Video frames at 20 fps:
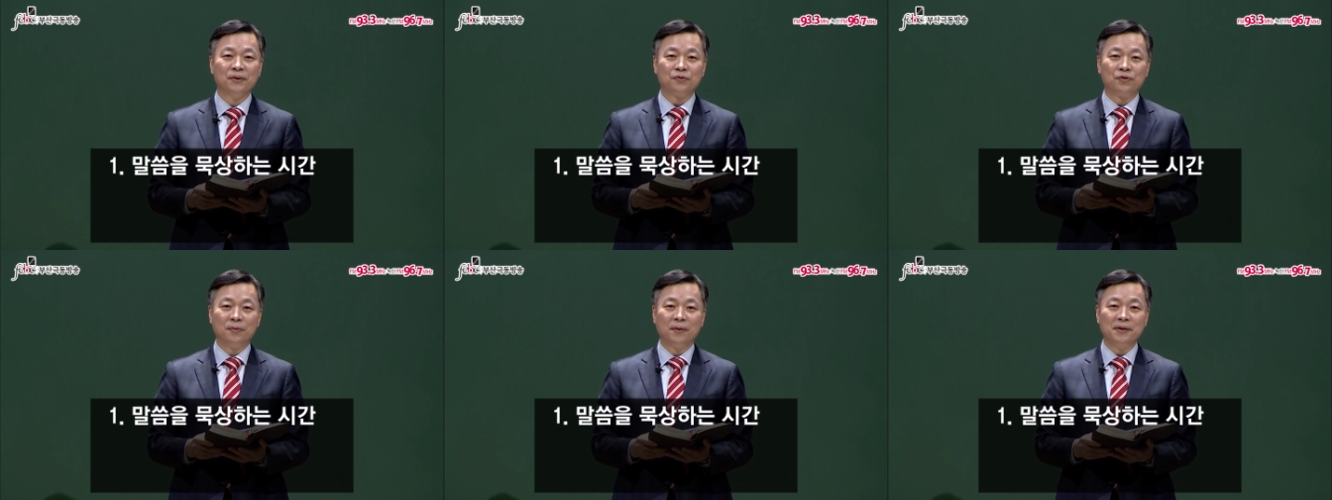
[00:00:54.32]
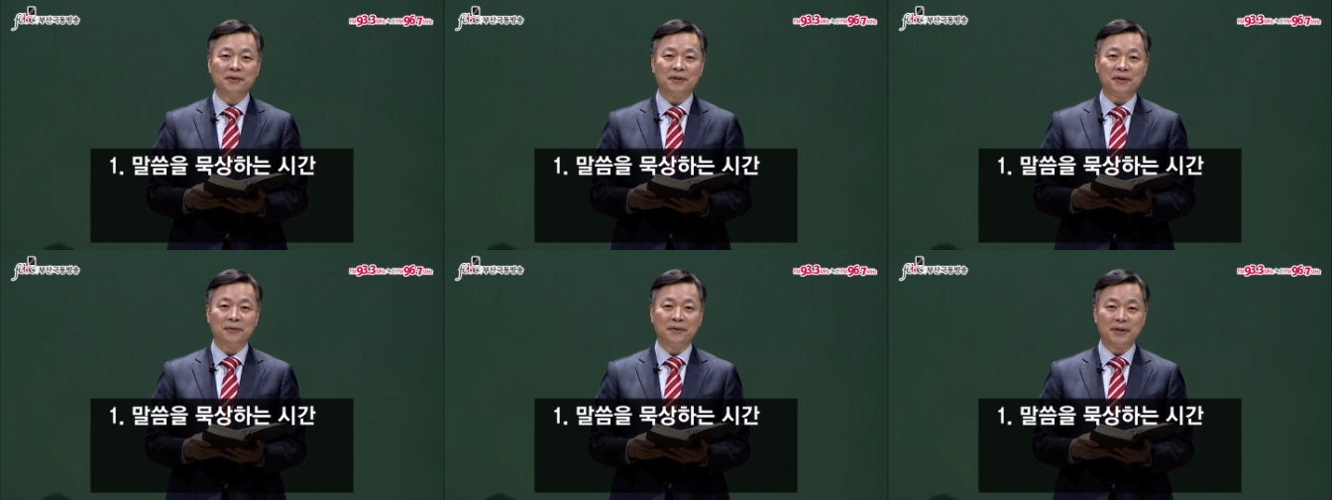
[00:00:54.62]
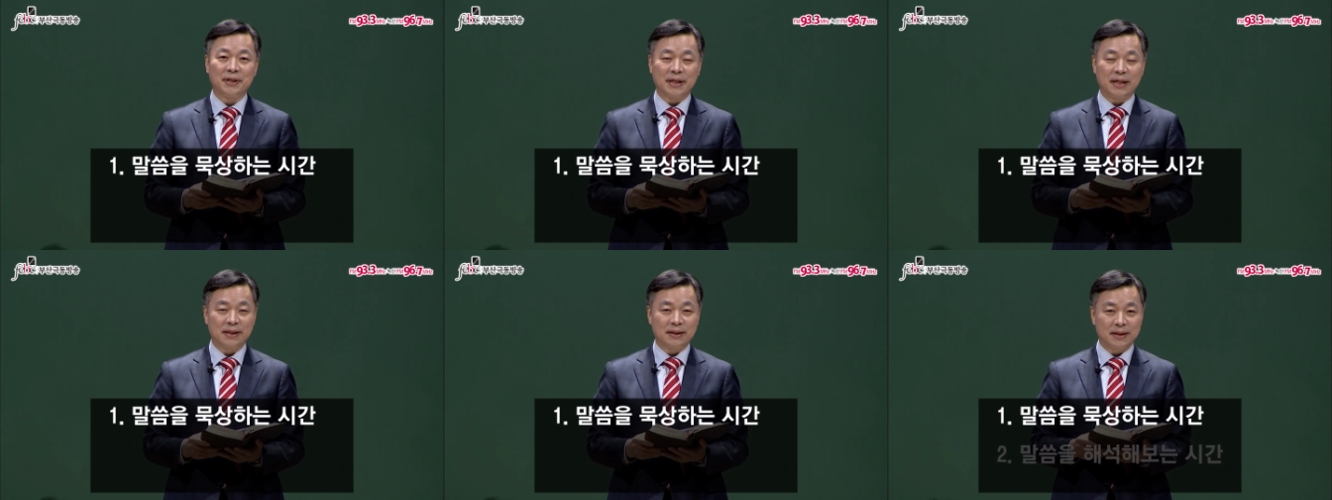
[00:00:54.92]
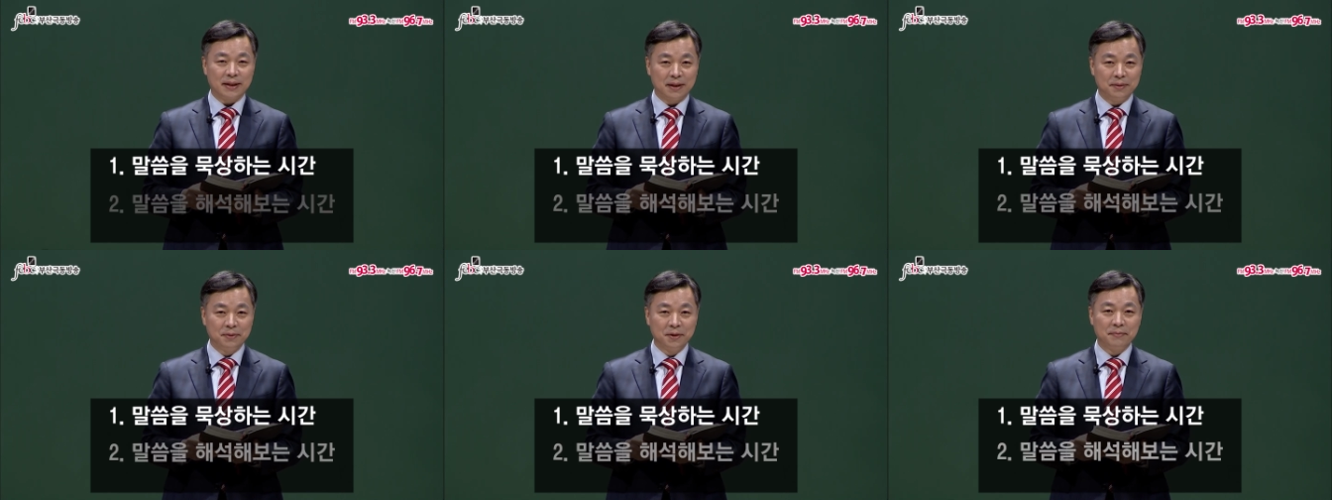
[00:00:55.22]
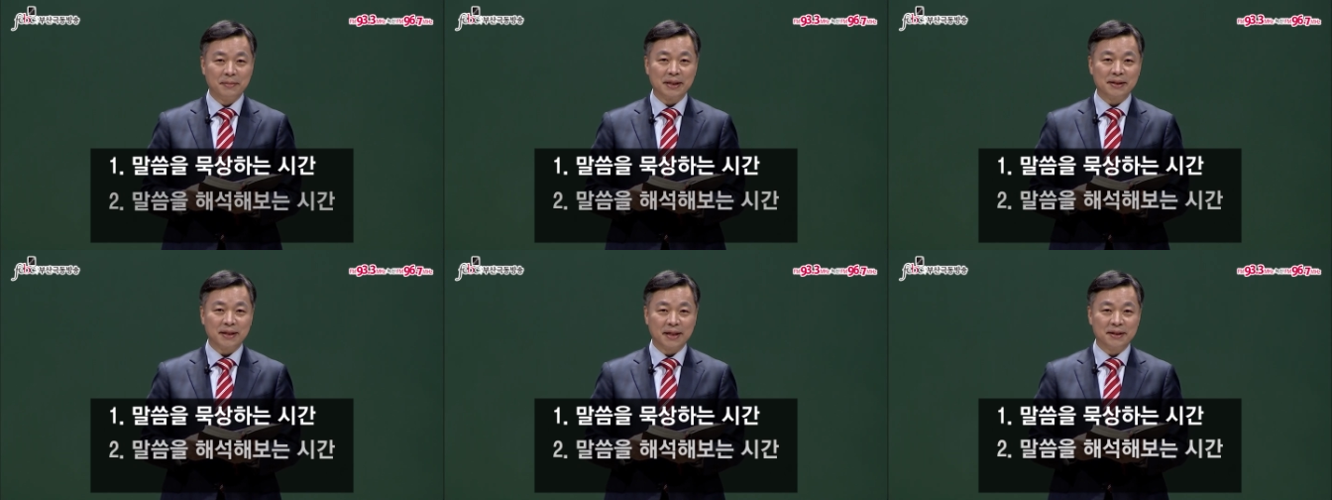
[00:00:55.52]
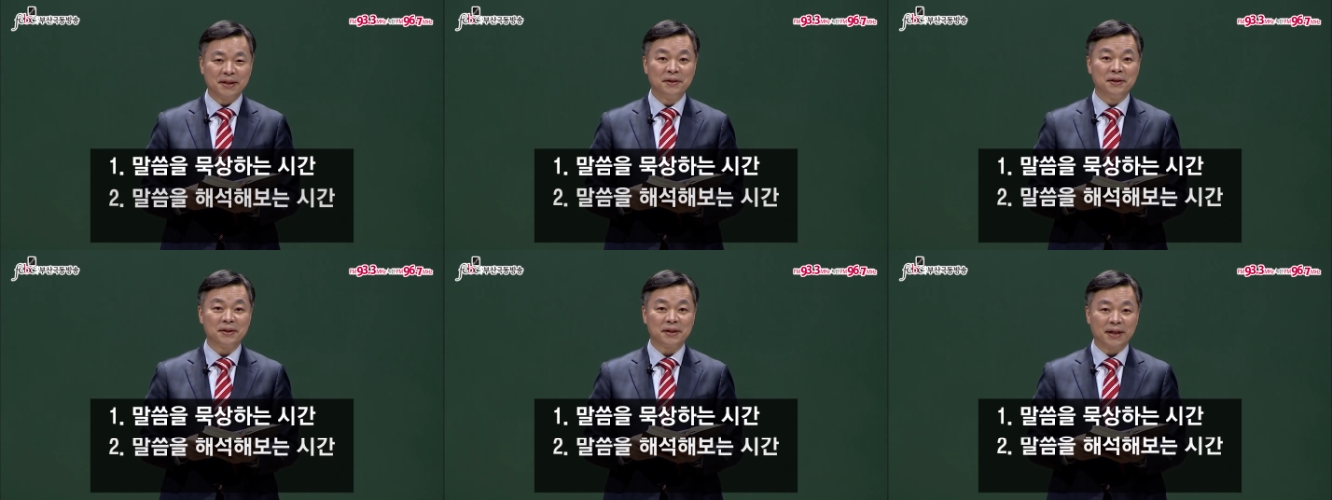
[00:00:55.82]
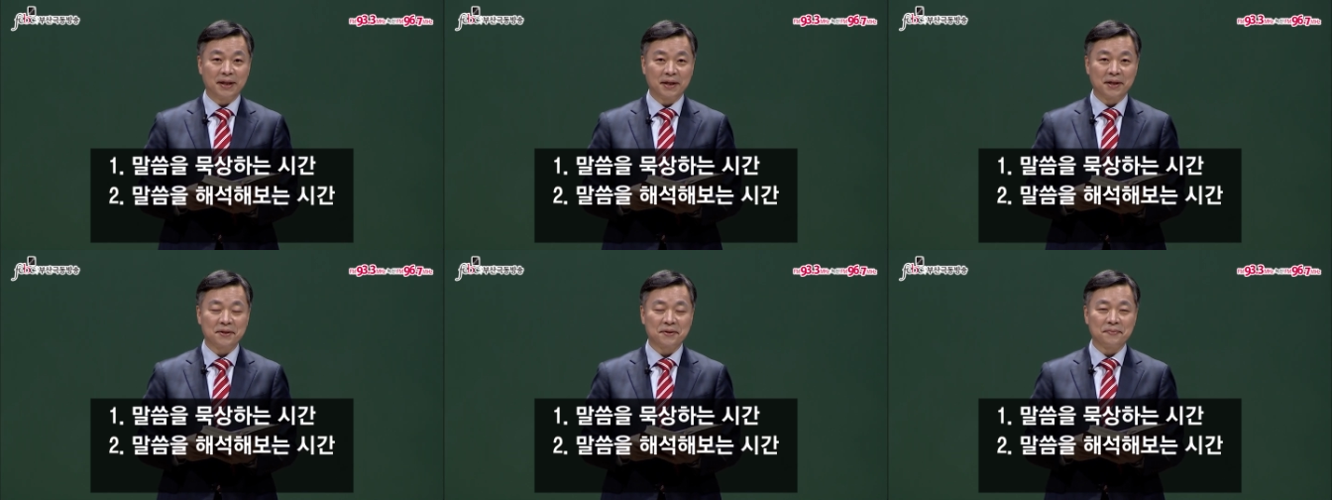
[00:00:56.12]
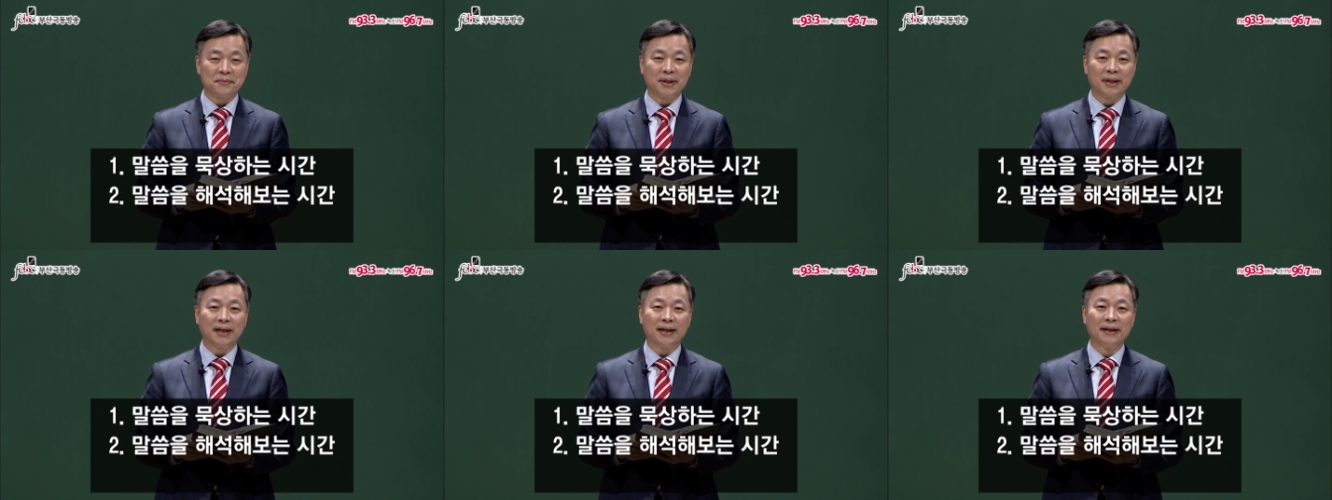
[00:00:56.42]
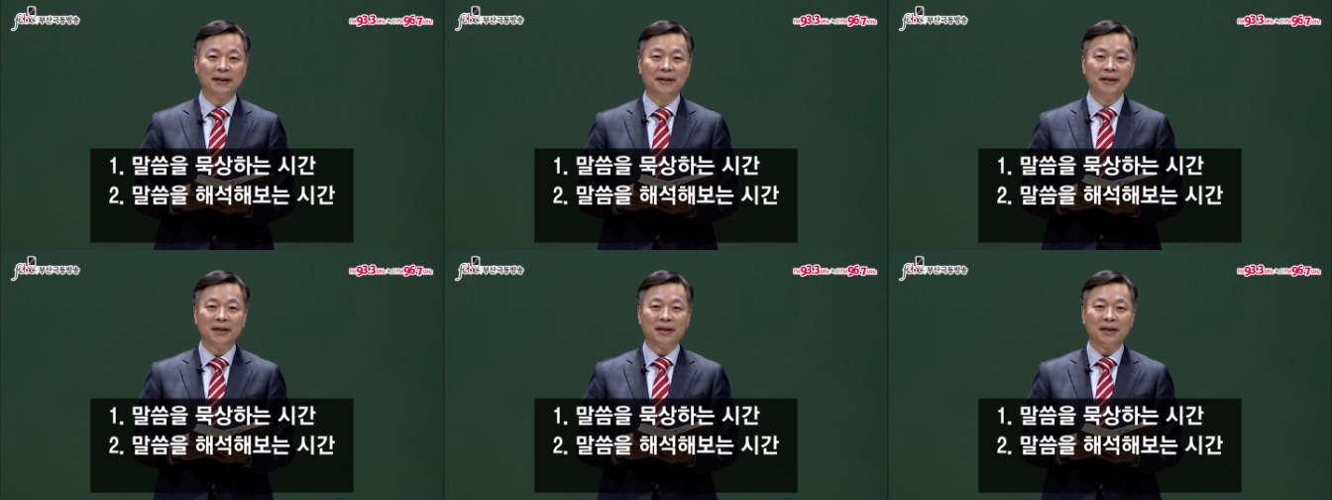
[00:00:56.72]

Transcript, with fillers: 두 번째로는 제가 짧은 메시지를 전하겠습니다.